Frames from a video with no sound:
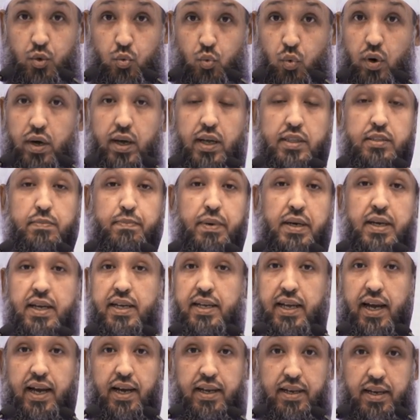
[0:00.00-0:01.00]
وقد
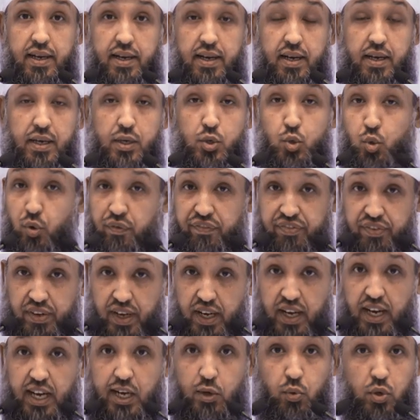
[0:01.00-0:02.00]
بقي على
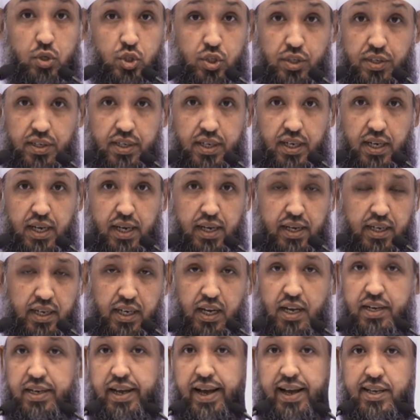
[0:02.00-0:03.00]
كفره وشركه
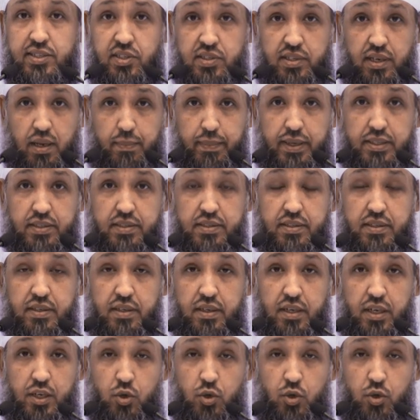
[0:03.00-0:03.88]
حين أسلمت